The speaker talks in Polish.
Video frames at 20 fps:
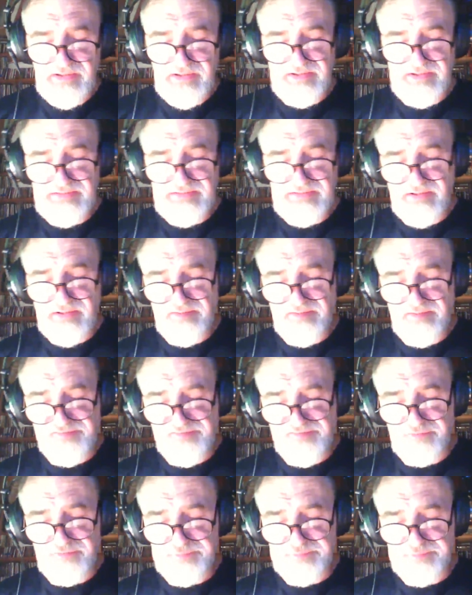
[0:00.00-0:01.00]
nie jest
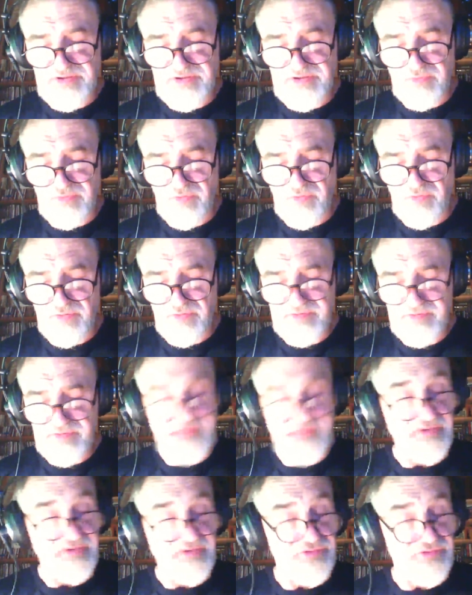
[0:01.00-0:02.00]
to piekło,
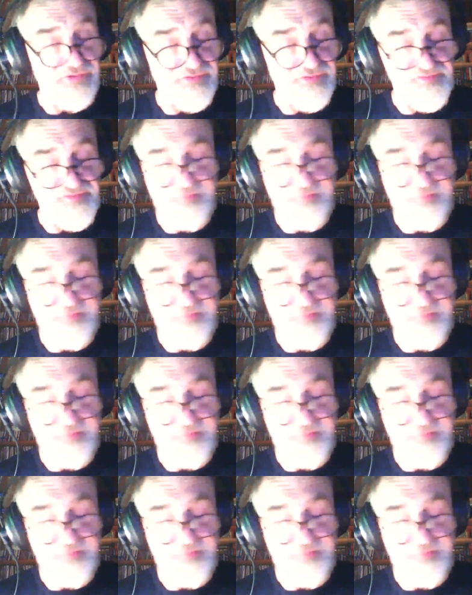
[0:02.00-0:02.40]
jakiego się